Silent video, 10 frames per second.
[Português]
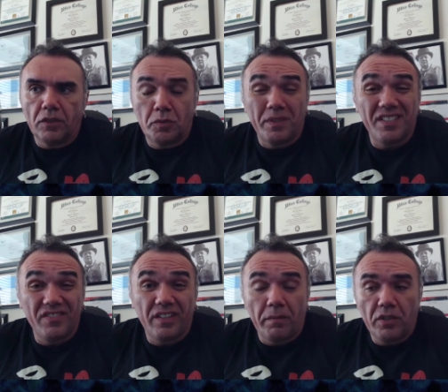
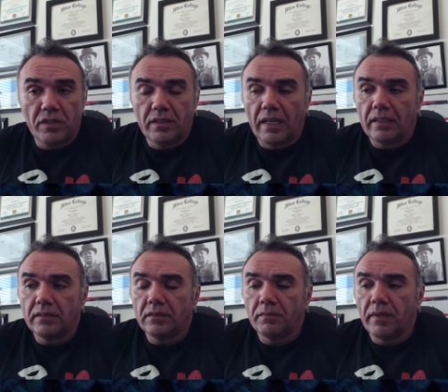especificamente em
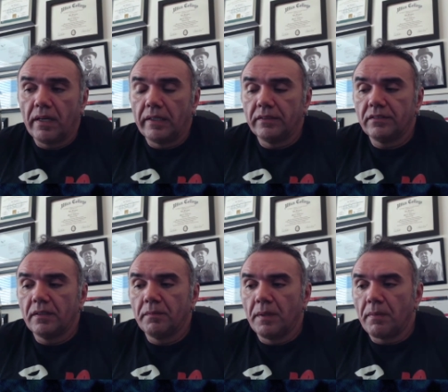Dallas, mas
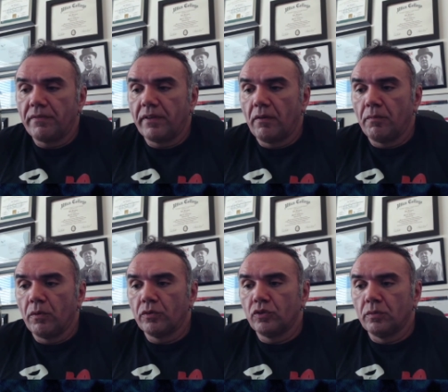também para falar um
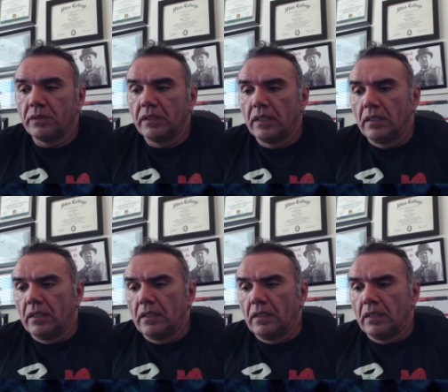pouco sobre